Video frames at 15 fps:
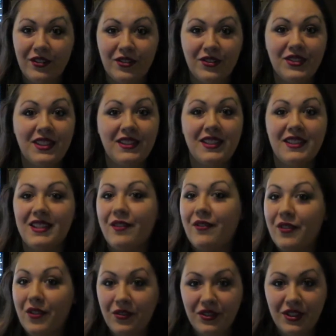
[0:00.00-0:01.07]
nonostante si
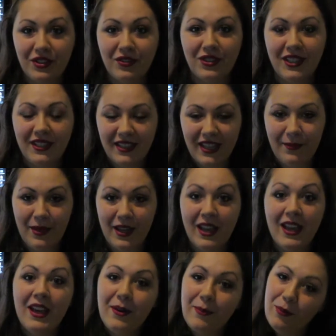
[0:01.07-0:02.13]
affrontino dei temi